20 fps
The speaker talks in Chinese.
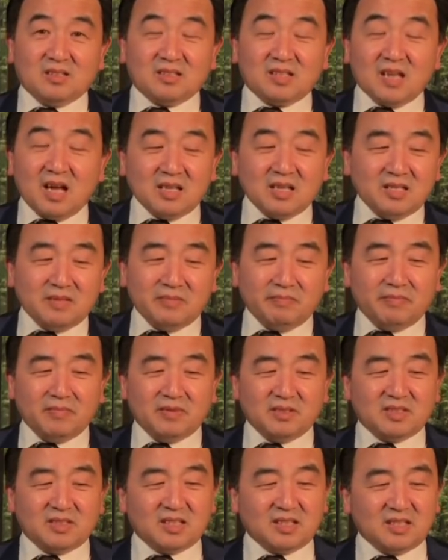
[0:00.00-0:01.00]
他应
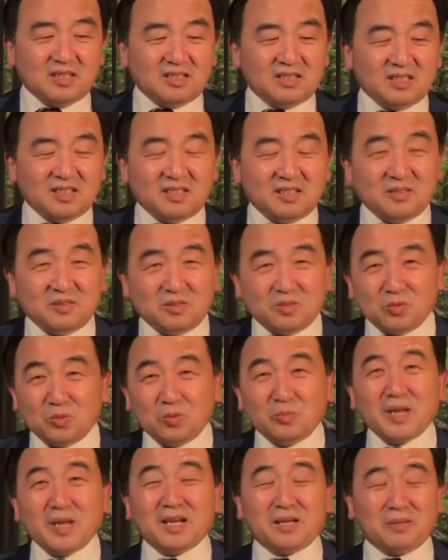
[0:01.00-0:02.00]
这个这个
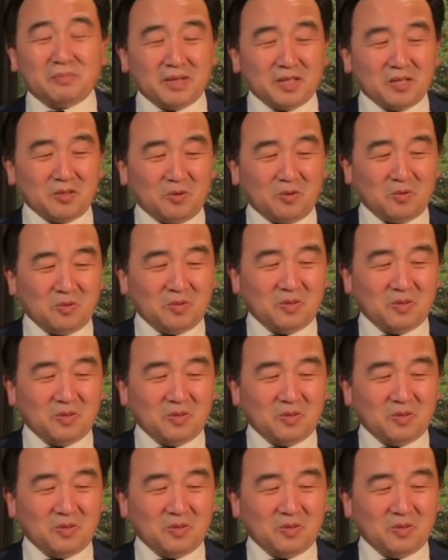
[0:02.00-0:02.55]
图片里面有。